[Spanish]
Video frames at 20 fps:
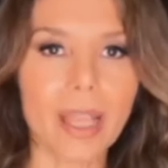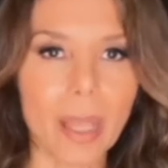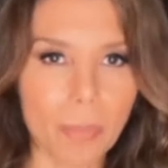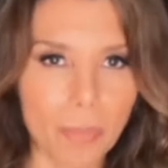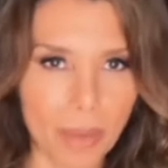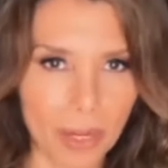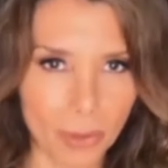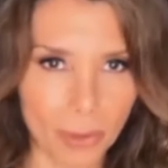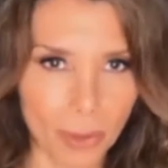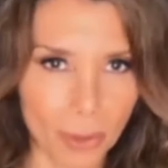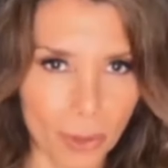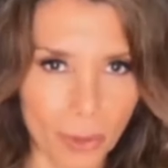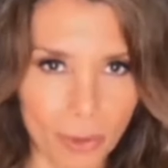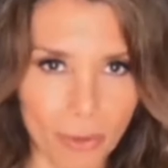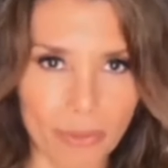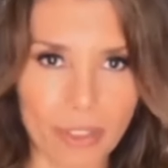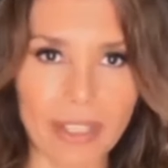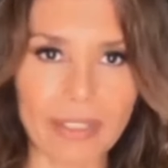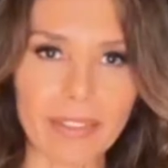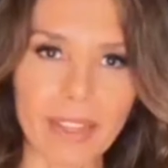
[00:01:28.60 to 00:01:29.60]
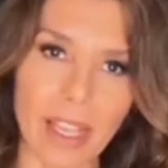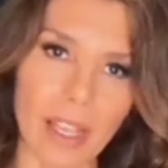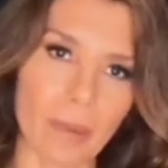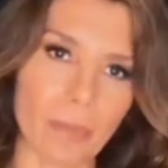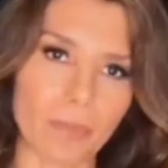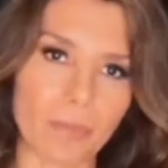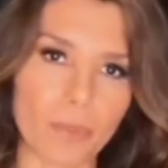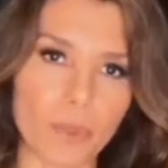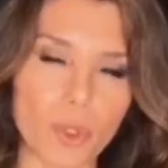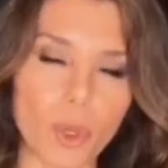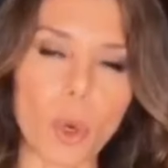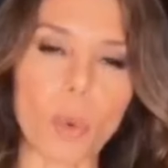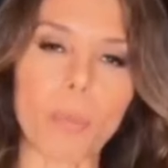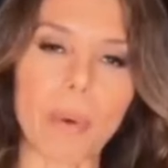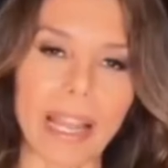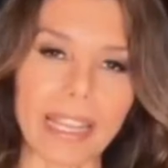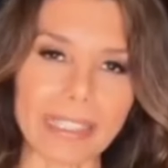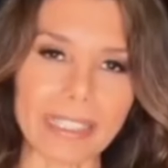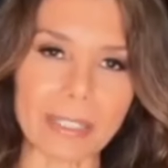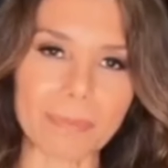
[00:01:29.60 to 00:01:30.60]
que perdió frente a Joe
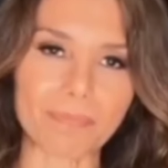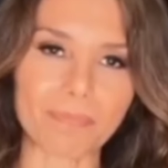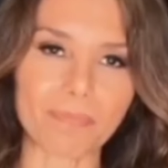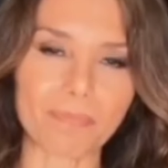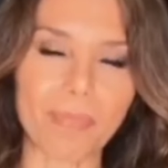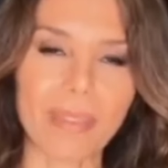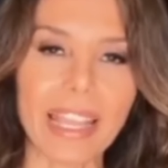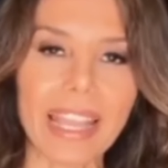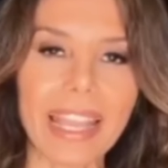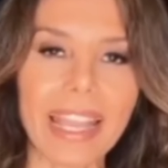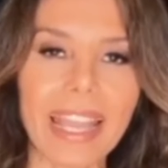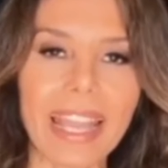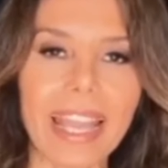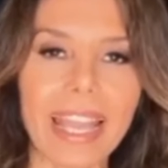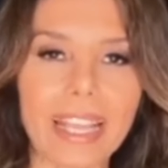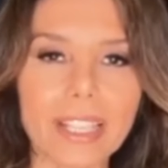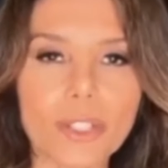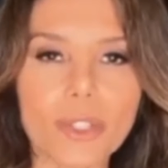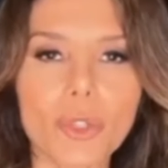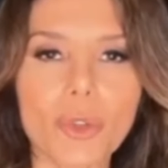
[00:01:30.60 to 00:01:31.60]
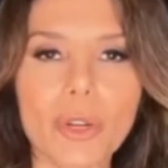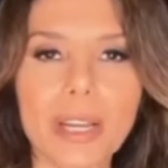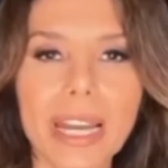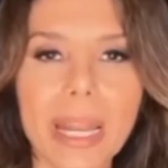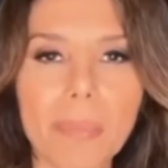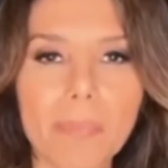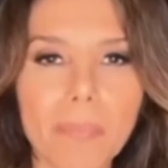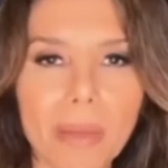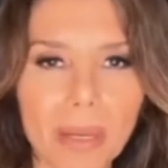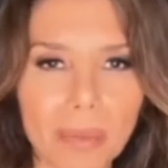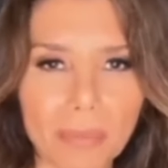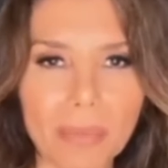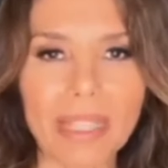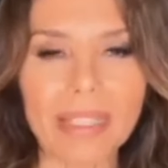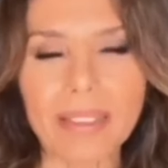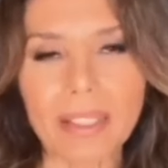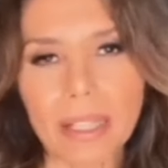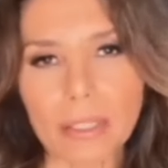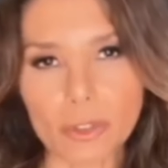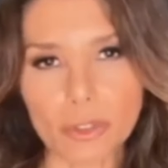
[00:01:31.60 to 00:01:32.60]
Biden. Esto le
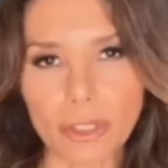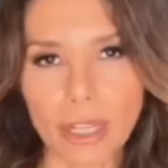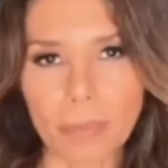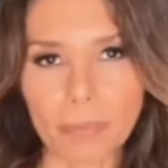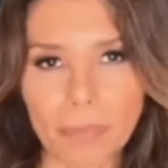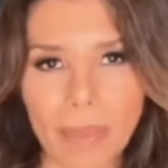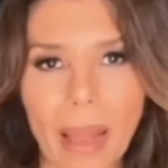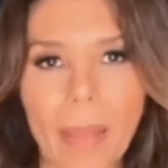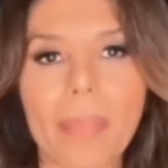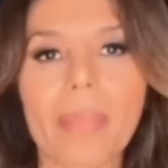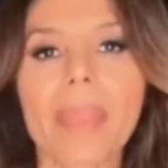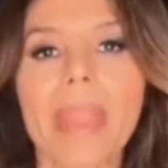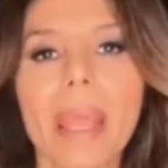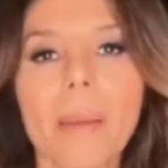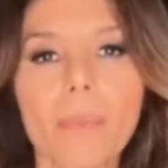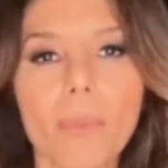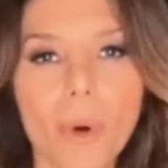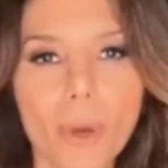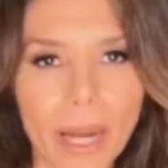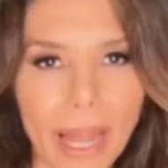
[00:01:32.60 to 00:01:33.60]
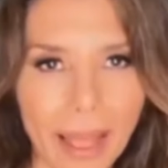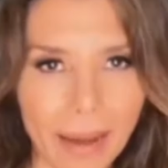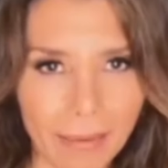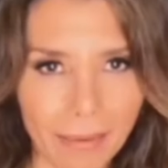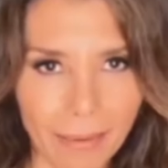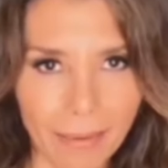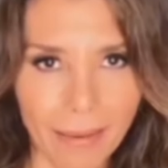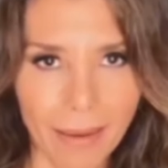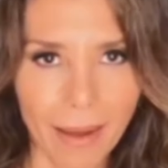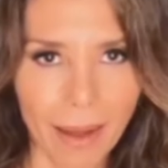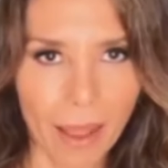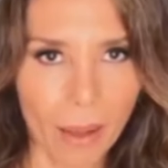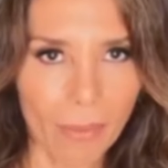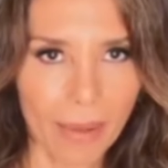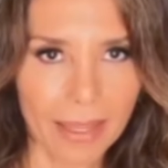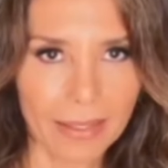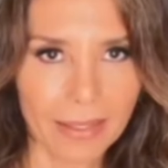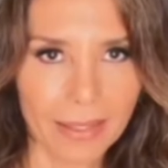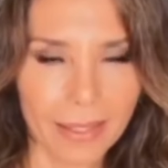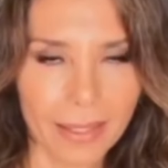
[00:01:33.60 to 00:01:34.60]
permite a Trump demorar el
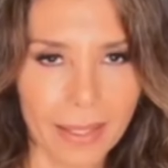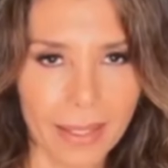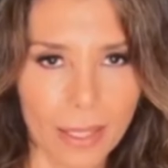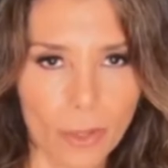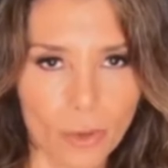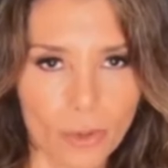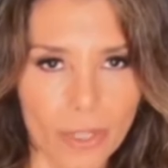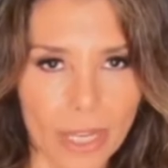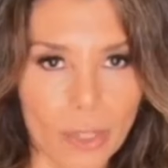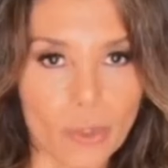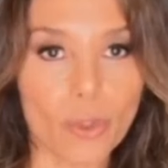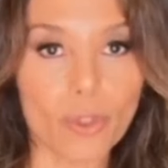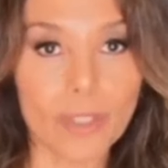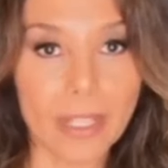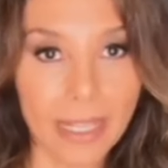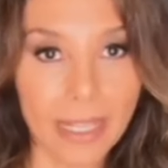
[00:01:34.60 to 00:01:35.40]
avance de los casos